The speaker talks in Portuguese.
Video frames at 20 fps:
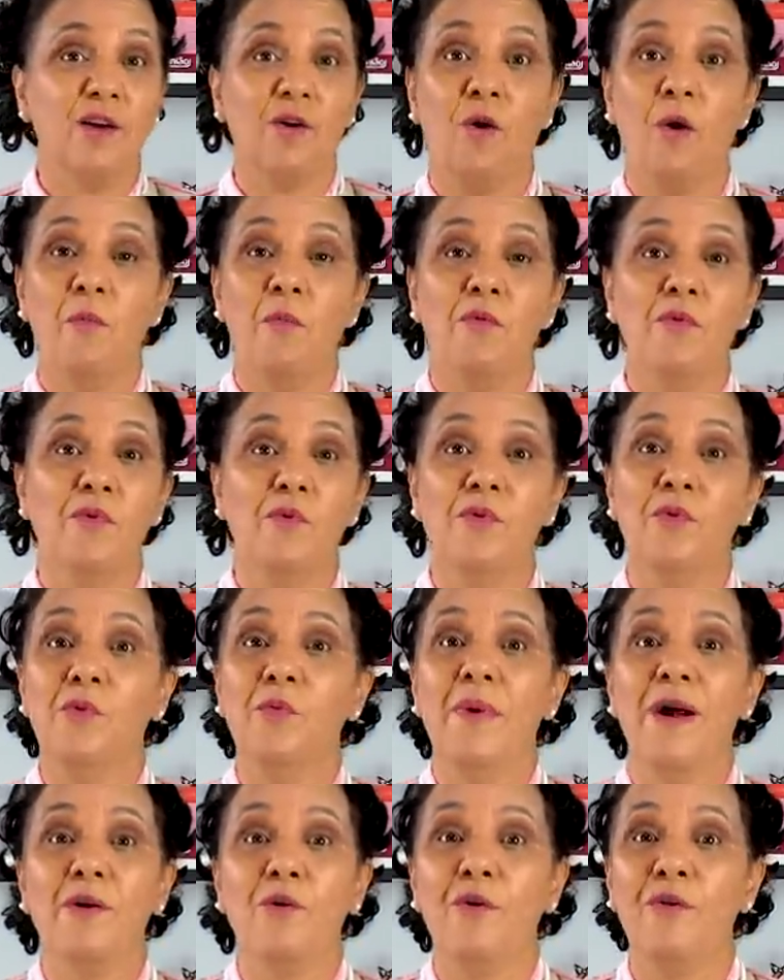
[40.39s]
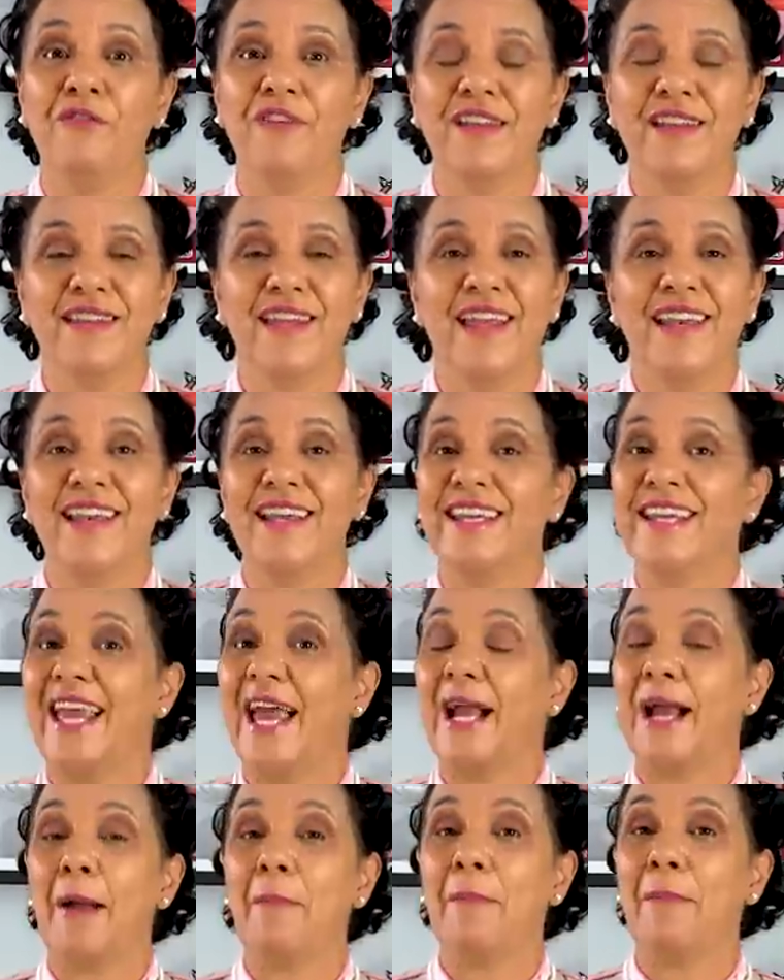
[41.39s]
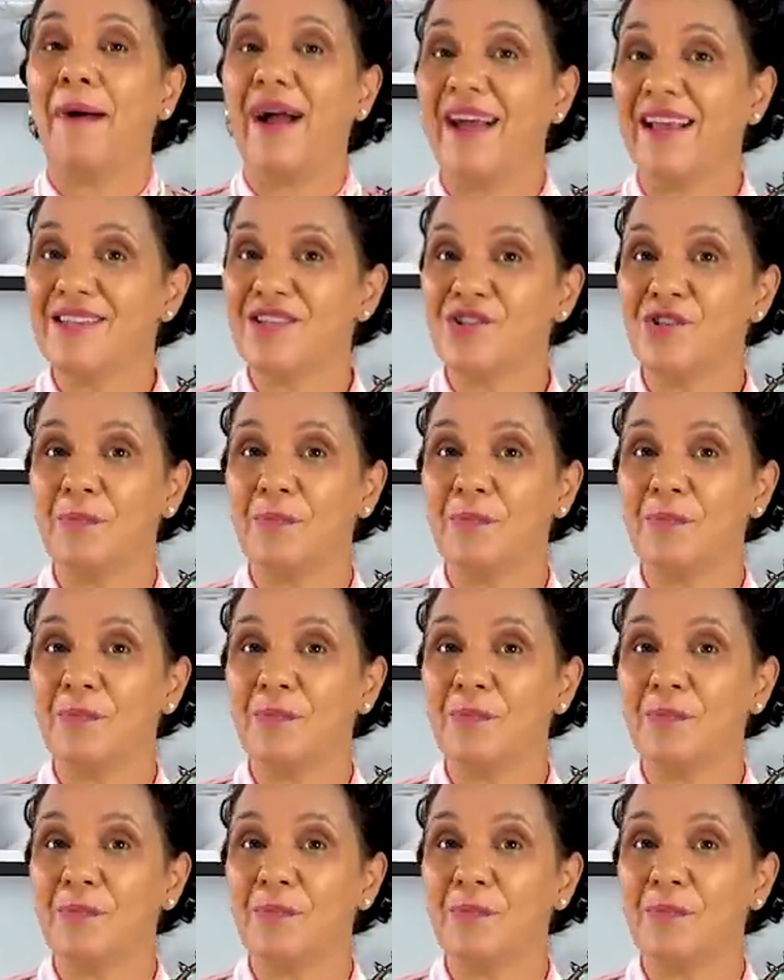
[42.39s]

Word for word: como uma confeiteira que é capaz